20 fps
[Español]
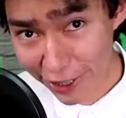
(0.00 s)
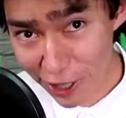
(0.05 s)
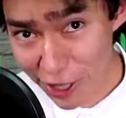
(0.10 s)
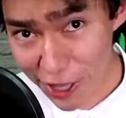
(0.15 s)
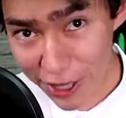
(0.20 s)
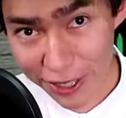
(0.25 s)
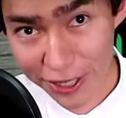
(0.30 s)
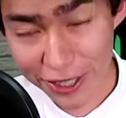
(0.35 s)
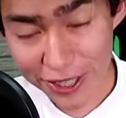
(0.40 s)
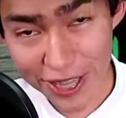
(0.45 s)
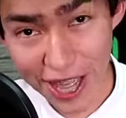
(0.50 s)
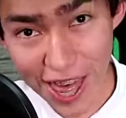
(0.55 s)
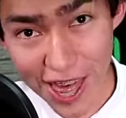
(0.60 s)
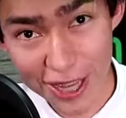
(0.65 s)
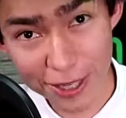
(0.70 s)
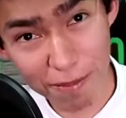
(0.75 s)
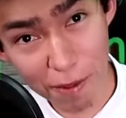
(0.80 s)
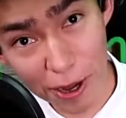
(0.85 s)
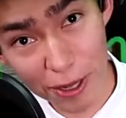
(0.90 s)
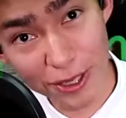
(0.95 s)
Yo no
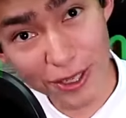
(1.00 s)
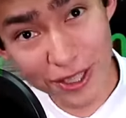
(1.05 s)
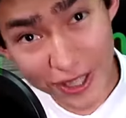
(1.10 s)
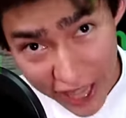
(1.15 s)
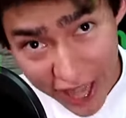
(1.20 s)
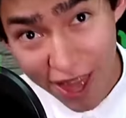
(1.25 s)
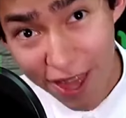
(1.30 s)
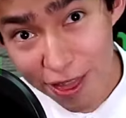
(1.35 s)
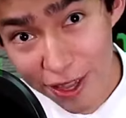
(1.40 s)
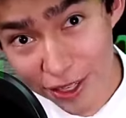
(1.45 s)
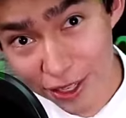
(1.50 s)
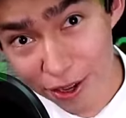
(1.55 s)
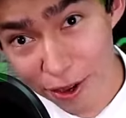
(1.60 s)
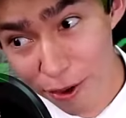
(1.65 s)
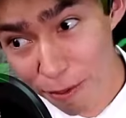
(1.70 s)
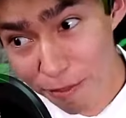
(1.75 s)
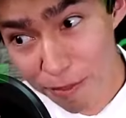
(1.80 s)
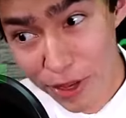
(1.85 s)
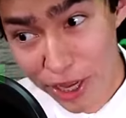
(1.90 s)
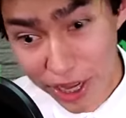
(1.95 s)
ustedes, pero si ustedes no
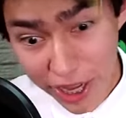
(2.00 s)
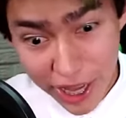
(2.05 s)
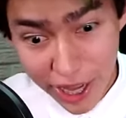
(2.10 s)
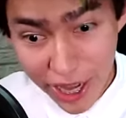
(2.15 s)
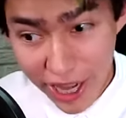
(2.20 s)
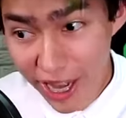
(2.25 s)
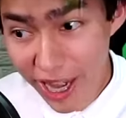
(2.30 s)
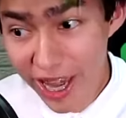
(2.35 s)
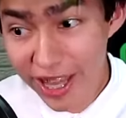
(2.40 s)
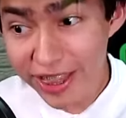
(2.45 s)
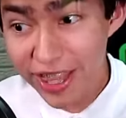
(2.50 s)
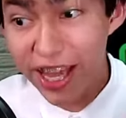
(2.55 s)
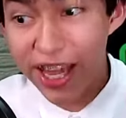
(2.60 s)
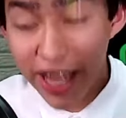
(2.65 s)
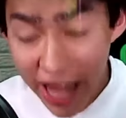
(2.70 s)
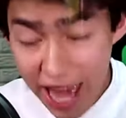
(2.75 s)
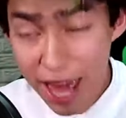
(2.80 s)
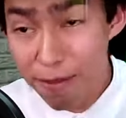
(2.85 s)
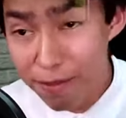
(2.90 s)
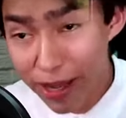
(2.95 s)
son gente
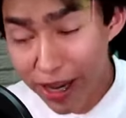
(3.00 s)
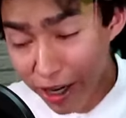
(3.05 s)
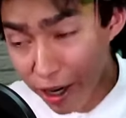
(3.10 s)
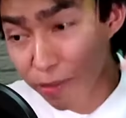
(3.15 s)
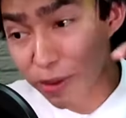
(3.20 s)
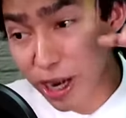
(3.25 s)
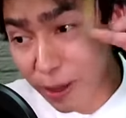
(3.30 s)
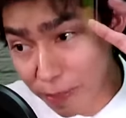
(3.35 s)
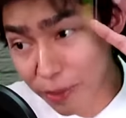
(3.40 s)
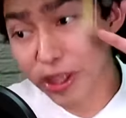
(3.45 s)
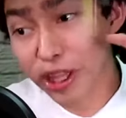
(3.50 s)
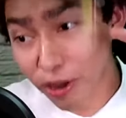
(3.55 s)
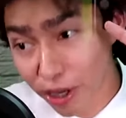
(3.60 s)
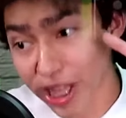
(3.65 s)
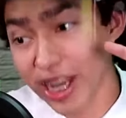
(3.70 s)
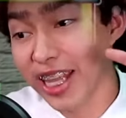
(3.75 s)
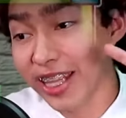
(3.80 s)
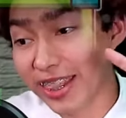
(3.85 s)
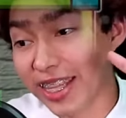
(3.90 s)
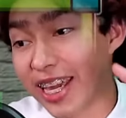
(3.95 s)
gamer, como le ponen hoy
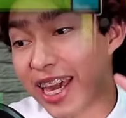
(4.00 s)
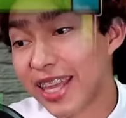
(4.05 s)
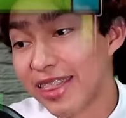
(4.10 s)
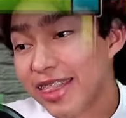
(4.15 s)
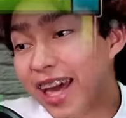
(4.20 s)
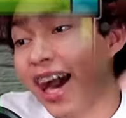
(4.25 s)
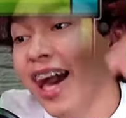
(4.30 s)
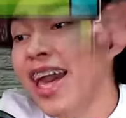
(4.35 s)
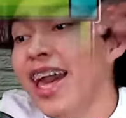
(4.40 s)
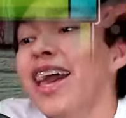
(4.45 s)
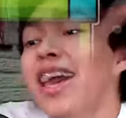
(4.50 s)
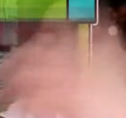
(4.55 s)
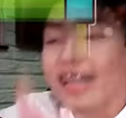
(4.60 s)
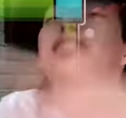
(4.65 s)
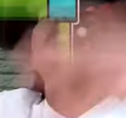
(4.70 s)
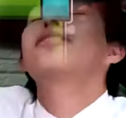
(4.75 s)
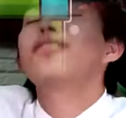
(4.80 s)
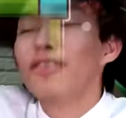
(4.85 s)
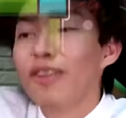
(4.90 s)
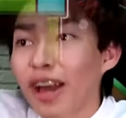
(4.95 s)
en la etiqueta,
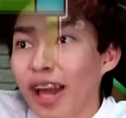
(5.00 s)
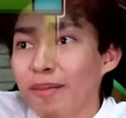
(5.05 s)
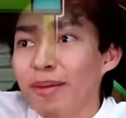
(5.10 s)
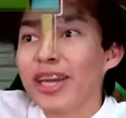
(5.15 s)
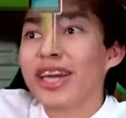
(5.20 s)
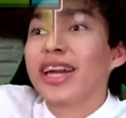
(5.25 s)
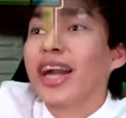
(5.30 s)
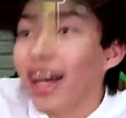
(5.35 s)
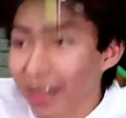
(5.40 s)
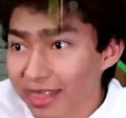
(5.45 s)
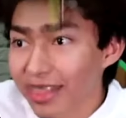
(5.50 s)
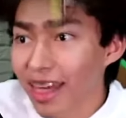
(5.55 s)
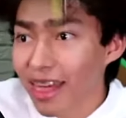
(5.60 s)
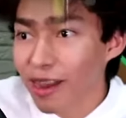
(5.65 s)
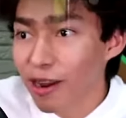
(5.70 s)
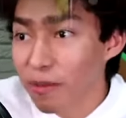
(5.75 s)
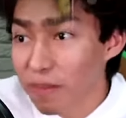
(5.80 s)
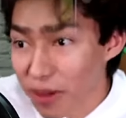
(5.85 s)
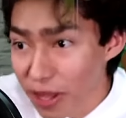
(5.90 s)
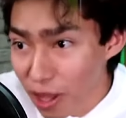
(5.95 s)
esto es lo que me encanta
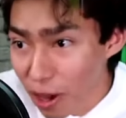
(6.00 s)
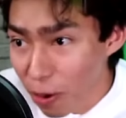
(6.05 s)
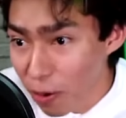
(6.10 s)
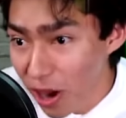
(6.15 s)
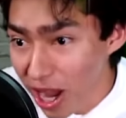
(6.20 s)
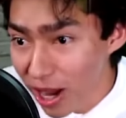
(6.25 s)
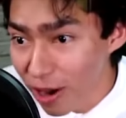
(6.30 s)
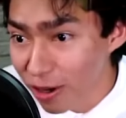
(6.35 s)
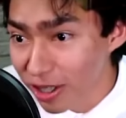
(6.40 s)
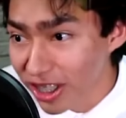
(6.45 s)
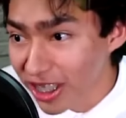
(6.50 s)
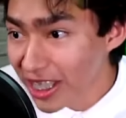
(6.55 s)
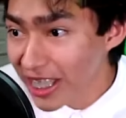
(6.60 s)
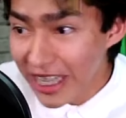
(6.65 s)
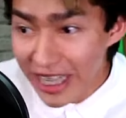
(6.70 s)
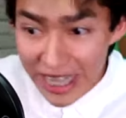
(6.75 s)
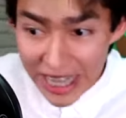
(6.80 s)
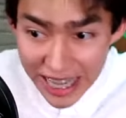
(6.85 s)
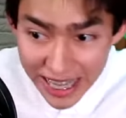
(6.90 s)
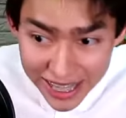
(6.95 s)
de los videojuegos.
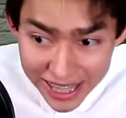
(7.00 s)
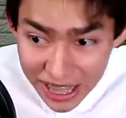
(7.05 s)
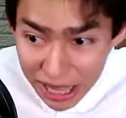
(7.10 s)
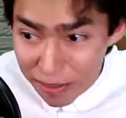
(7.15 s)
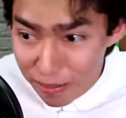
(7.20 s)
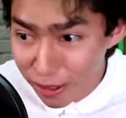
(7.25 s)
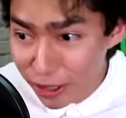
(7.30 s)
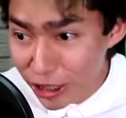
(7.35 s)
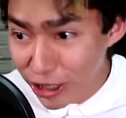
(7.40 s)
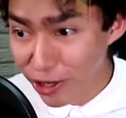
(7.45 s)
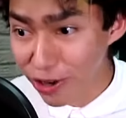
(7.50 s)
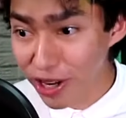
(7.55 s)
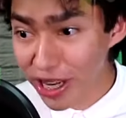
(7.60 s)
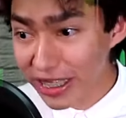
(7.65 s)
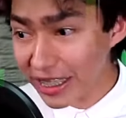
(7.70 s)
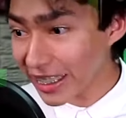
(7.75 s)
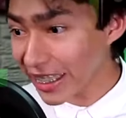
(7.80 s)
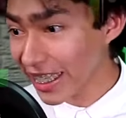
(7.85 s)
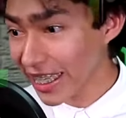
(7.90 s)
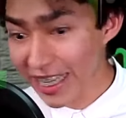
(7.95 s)
Esta emoción,
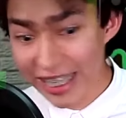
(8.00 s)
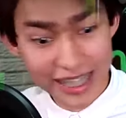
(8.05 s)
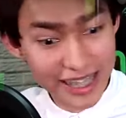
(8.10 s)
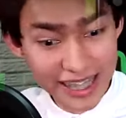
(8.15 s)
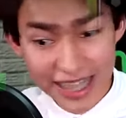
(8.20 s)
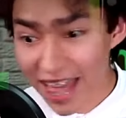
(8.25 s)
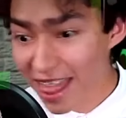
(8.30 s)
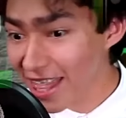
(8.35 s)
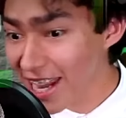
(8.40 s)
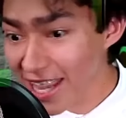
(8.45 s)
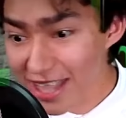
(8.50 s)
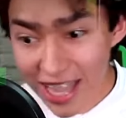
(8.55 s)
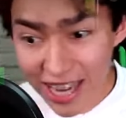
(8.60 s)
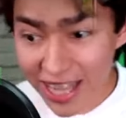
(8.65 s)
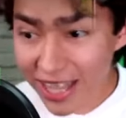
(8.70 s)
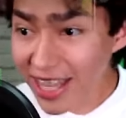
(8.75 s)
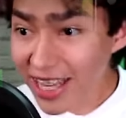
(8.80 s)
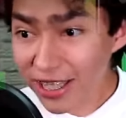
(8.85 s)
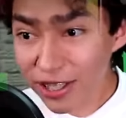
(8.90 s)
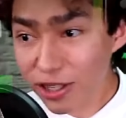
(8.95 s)
es, esta
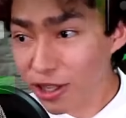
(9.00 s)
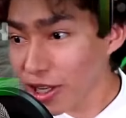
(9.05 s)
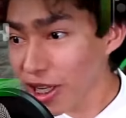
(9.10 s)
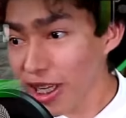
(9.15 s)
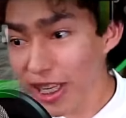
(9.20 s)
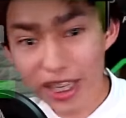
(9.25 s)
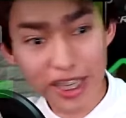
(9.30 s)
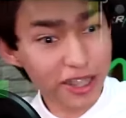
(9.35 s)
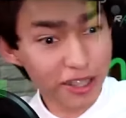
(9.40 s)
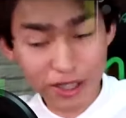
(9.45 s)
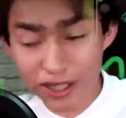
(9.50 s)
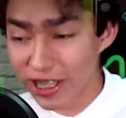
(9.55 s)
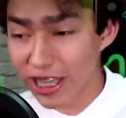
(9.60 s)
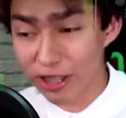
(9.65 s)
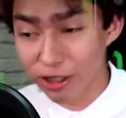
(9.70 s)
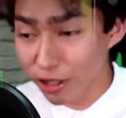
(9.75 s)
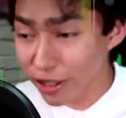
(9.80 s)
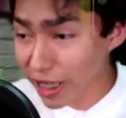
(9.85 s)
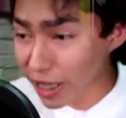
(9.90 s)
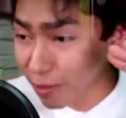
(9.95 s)
adrenalina, es que no
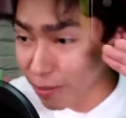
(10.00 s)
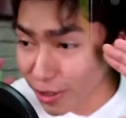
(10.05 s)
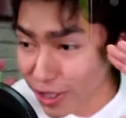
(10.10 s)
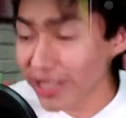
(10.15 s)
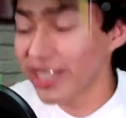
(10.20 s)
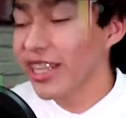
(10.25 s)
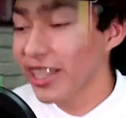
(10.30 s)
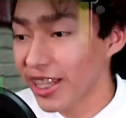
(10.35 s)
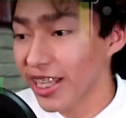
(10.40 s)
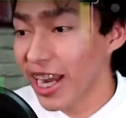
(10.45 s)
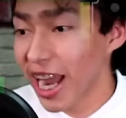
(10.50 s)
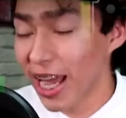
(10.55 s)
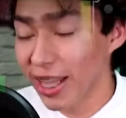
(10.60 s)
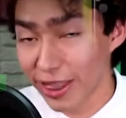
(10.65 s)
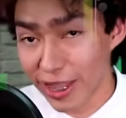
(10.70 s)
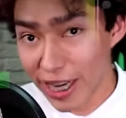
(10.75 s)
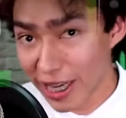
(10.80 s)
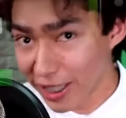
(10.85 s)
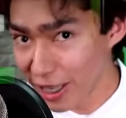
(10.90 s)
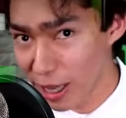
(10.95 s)
sé, no sé cómo se
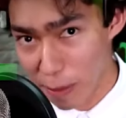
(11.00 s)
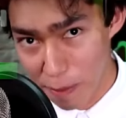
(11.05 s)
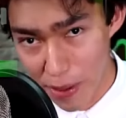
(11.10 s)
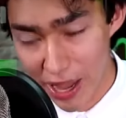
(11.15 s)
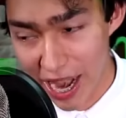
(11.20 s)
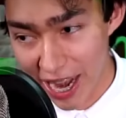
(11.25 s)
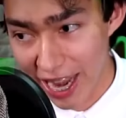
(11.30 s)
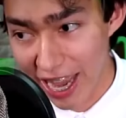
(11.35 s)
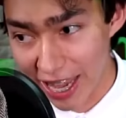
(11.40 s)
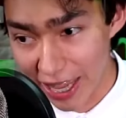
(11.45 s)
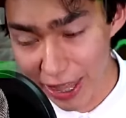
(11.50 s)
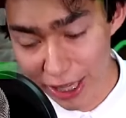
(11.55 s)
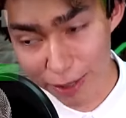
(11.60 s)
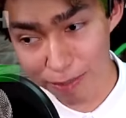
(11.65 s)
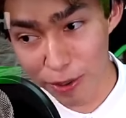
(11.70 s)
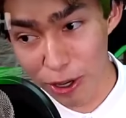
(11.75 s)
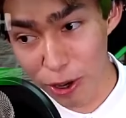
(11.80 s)
sentirá tirarse de paracaídas,